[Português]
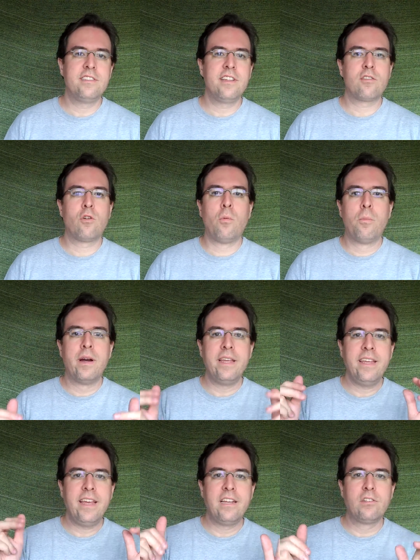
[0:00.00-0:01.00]
né,
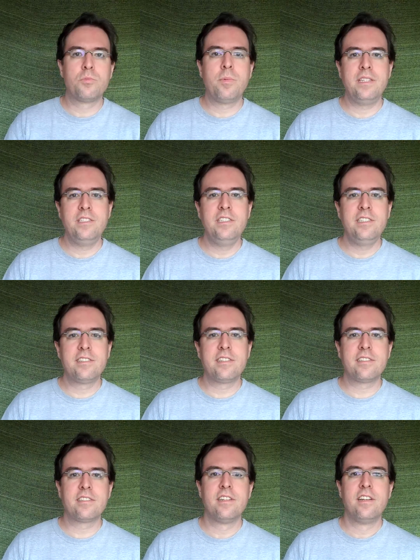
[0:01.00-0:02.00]
companheiros
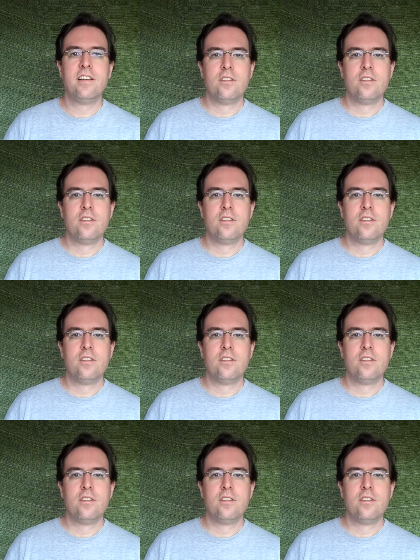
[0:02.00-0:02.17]
petistas,